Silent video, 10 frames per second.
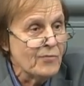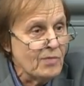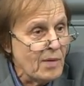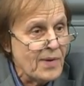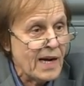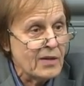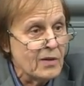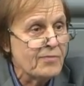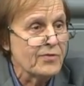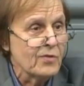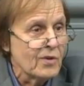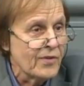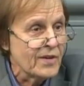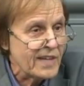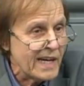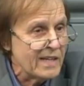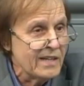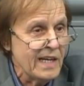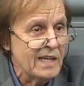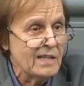wo man per Knopfdruck von
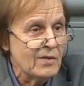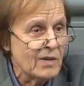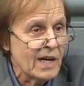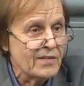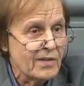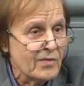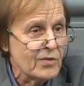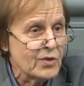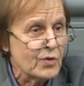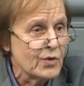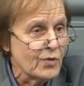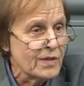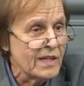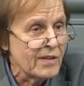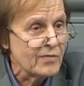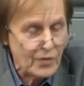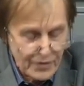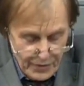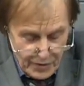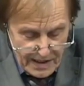Seiten der Organisationsstrukturen, die das
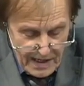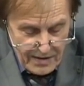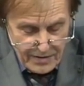durchführen,